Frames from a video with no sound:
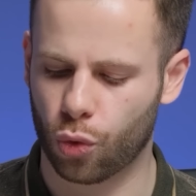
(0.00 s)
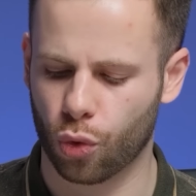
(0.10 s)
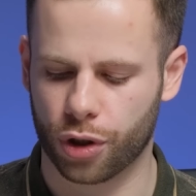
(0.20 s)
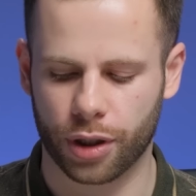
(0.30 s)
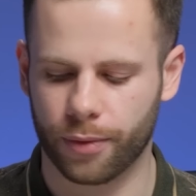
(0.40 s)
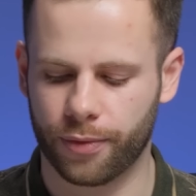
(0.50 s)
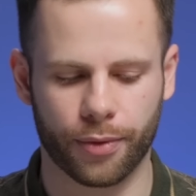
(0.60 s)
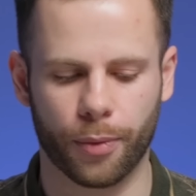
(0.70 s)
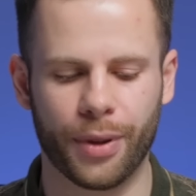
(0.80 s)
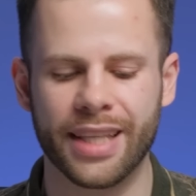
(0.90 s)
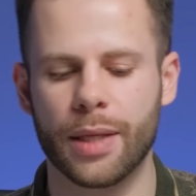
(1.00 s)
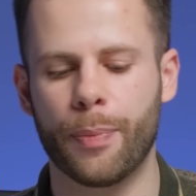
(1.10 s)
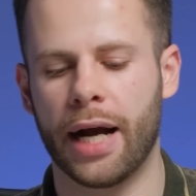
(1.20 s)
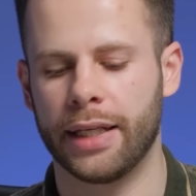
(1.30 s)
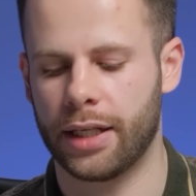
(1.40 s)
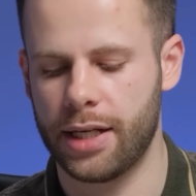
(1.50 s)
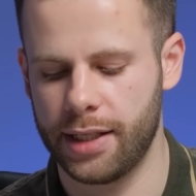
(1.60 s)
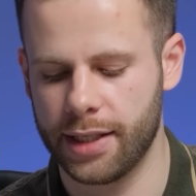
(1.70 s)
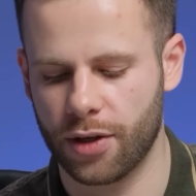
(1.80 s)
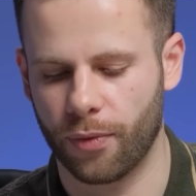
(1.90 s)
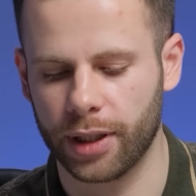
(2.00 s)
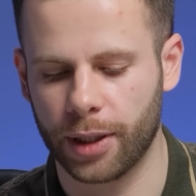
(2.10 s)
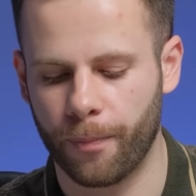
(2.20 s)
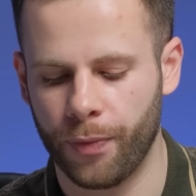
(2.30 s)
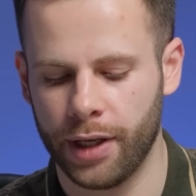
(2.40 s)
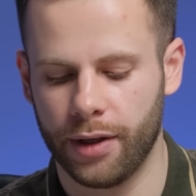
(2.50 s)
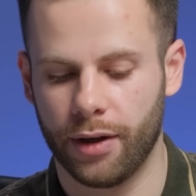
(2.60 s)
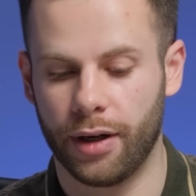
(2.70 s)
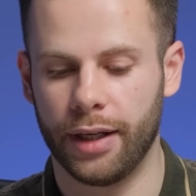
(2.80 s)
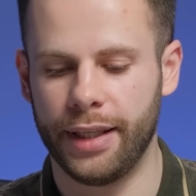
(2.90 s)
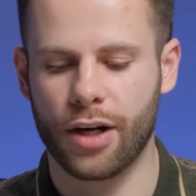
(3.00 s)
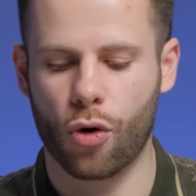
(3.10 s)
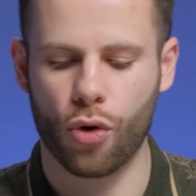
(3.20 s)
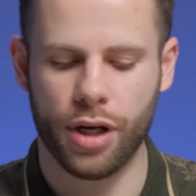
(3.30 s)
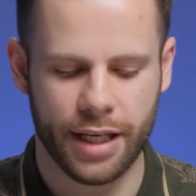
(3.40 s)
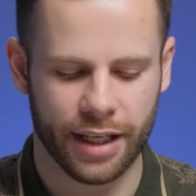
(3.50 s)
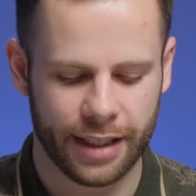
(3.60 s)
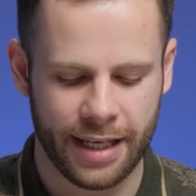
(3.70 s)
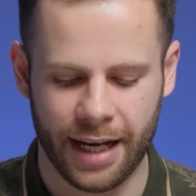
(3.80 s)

Э, тоже в принципиальной разницы в этом э, никакой нет.